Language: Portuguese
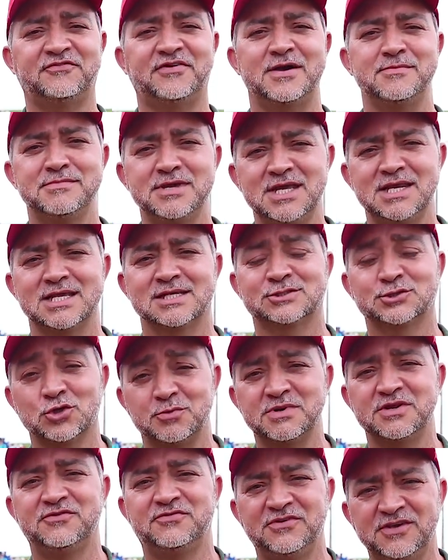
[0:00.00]
famílias
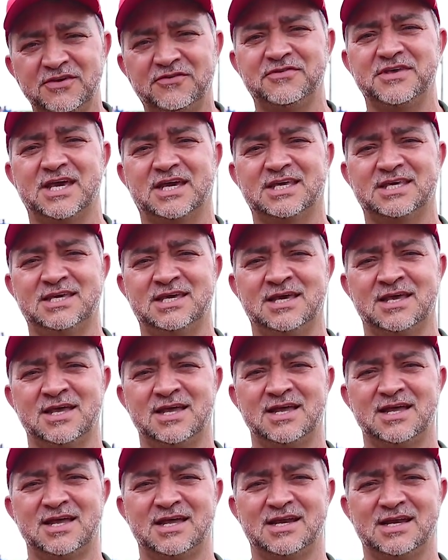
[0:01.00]
sobrevivem aqui
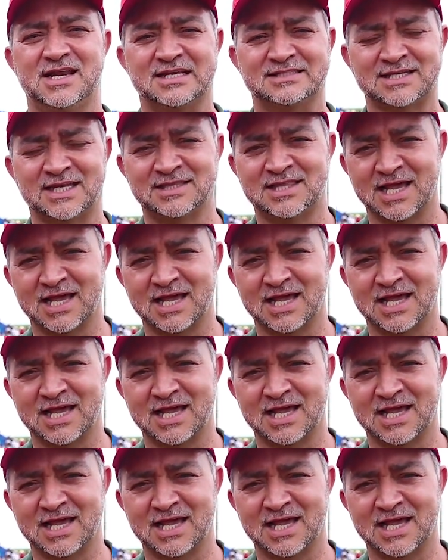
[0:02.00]
nessa